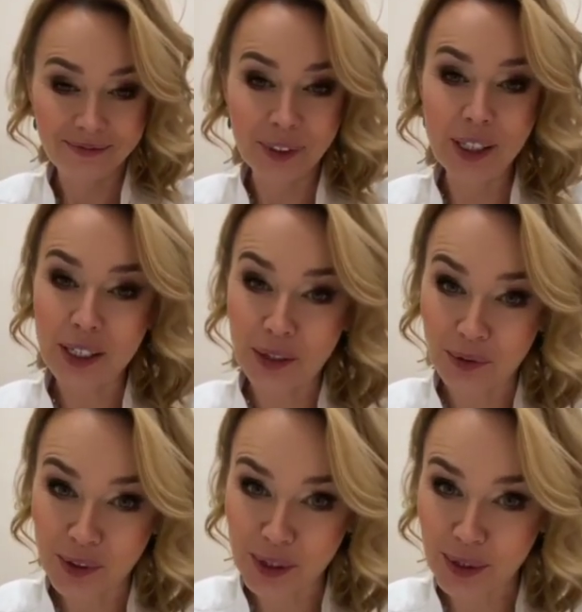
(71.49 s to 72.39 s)
Мы
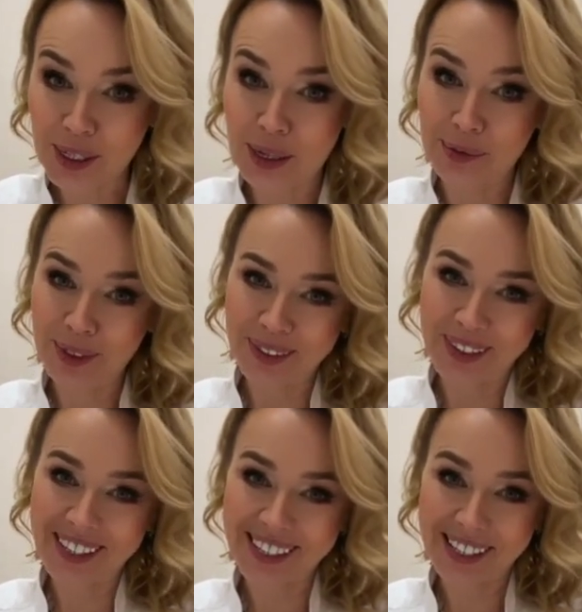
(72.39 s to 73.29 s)
достаем все самое
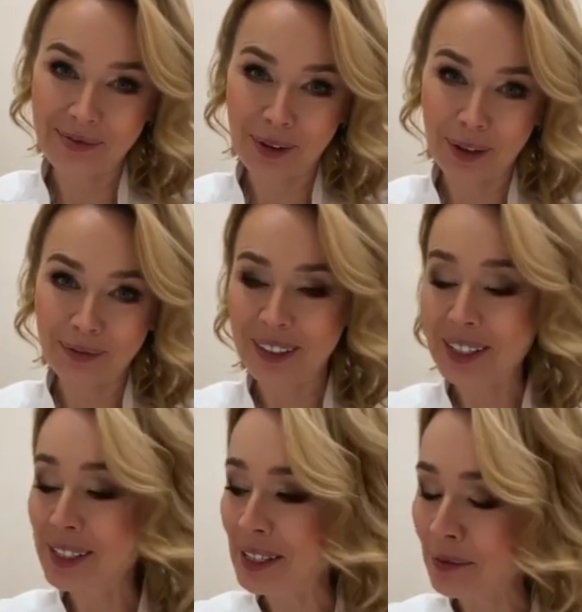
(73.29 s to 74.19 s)
лучшее из себя
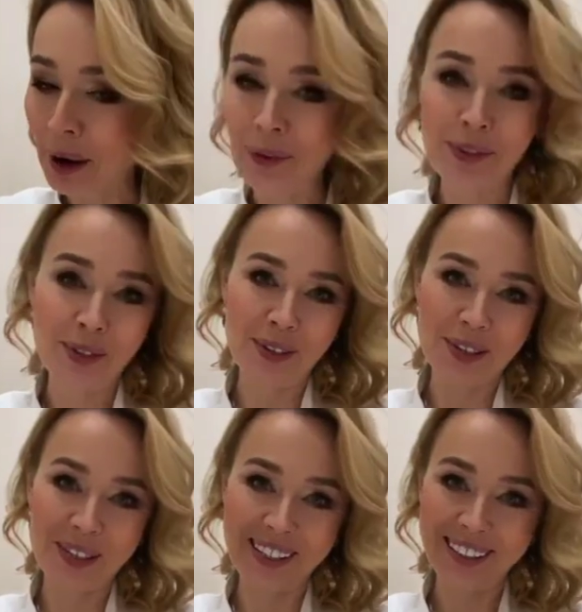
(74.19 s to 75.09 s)
и снимаем все
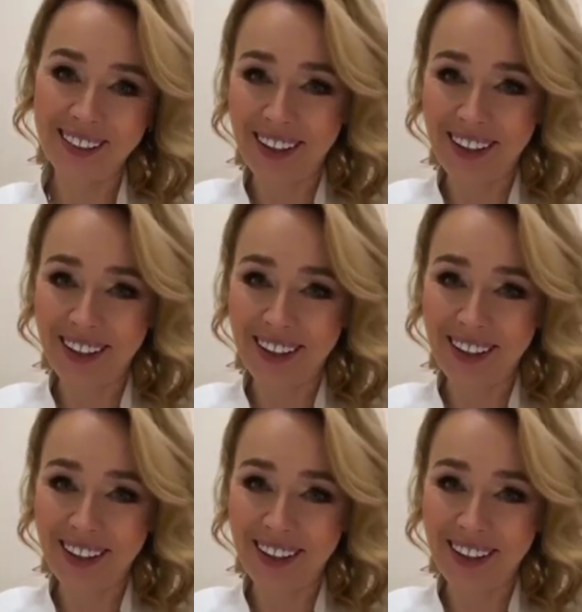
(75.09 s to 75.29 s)
лишнее,